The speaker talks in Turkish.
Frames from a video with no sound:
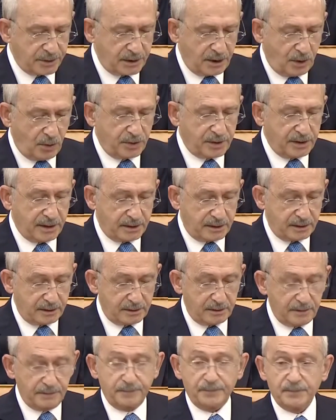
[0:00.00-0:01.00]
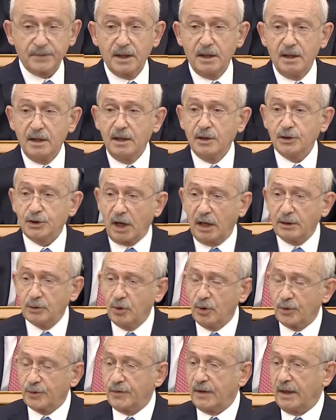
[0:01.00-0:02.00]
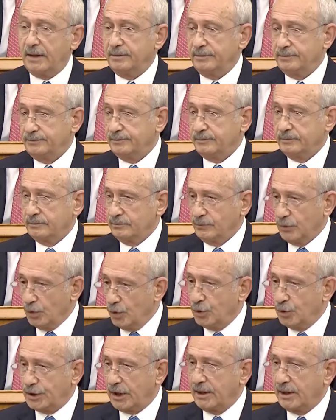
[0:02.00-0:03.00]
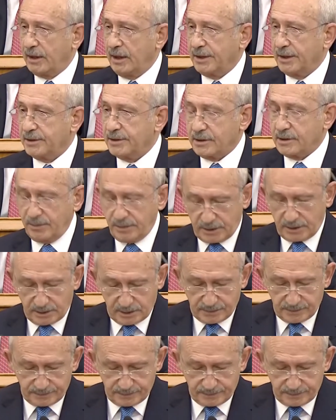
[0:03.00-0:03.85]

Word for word: da oraya gitti. Şanlıurfa. Büyükşehir aynı zamanda.